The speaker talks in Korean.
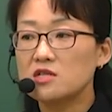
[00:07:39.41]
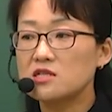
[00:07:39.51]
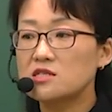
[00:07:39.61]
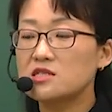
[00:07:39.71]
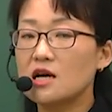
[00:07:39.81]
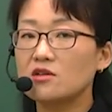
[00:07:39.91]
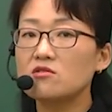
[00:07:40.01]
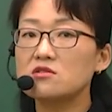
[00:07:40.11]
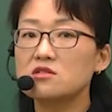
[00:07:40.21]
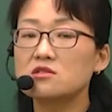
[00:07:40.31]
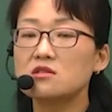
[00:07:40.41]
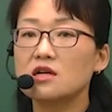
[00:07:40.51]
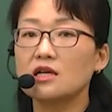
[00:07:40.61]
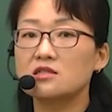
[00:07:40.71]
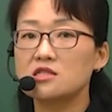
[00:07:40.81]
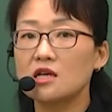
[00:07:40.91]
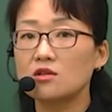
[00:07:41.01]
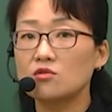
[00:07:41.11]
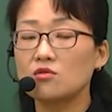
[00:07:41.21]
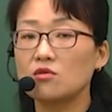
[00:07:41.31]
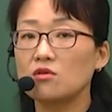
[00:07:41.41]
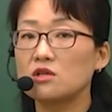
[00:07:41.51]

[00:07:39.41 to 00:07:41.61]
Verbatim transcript: 사실 자격증을 갖지 않고